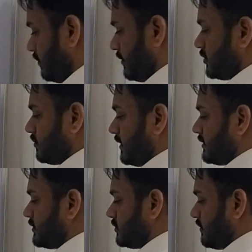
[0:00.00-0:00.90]
प्लस
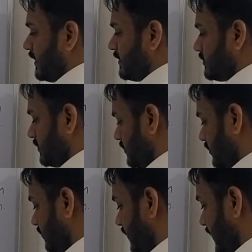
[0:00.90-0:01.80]
माइनस इज माइनस
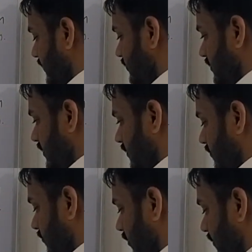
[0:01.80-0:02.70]
तो माइनस
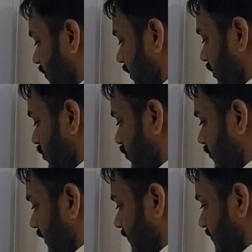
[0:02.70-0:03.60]
वन पॉइंट टू
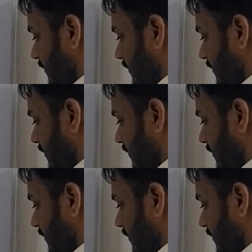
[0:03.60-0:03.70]
फाइव